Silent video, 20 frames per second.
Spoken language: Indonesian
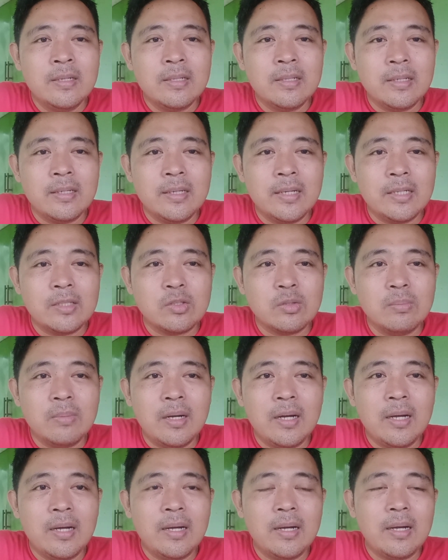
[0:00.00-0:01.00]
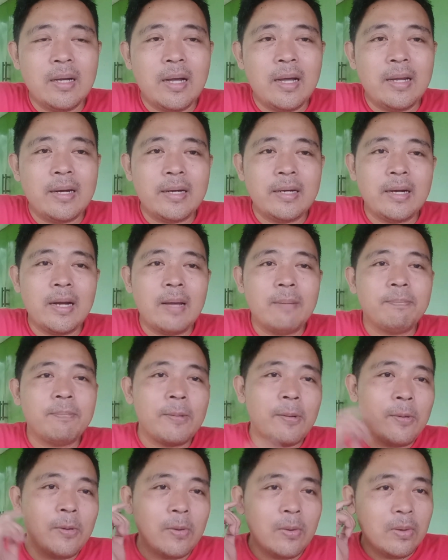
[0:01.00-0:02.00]
tidak cuma arena
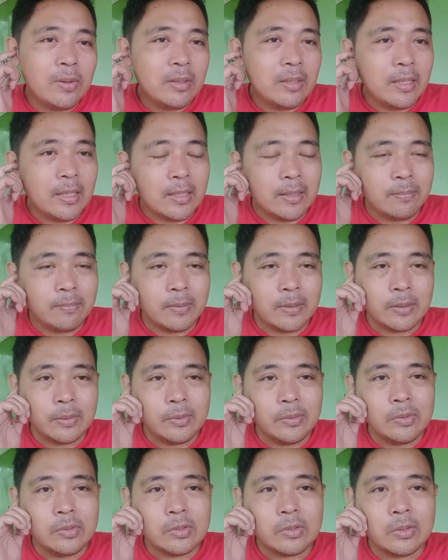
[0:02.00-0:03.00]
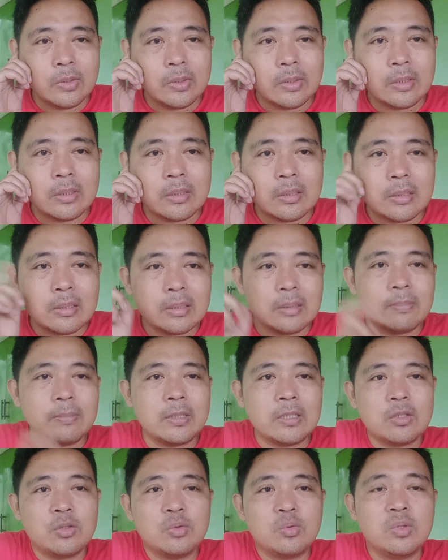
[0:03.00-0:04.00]
pro yang berunsur
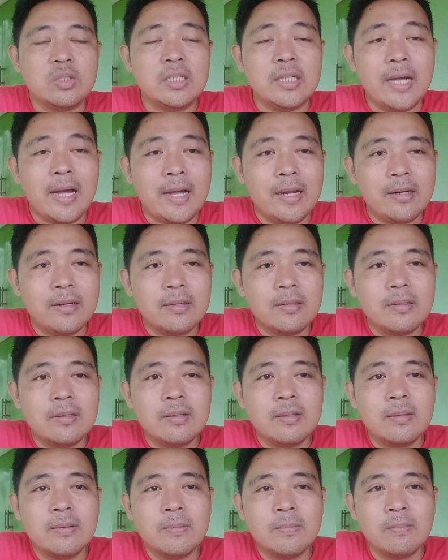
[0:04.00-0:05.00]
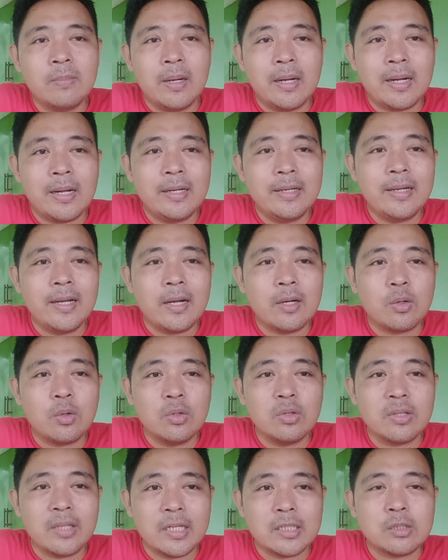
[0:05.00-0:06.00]
perjudian bahkan yang
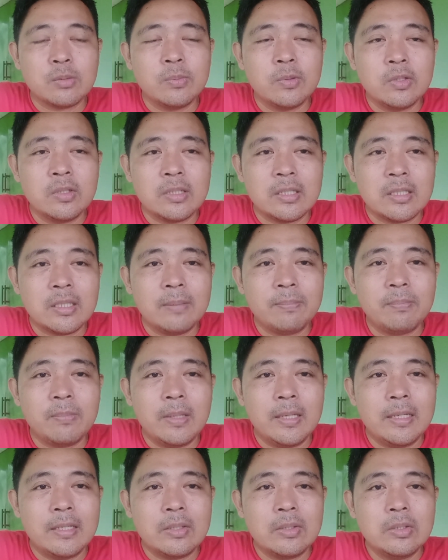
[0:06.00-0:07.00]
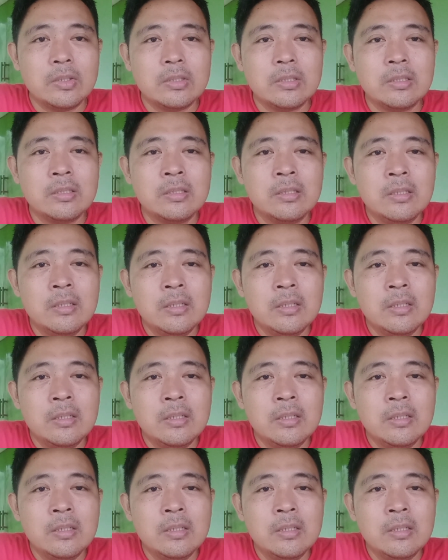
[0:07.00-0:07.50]
kontes pun tetap harus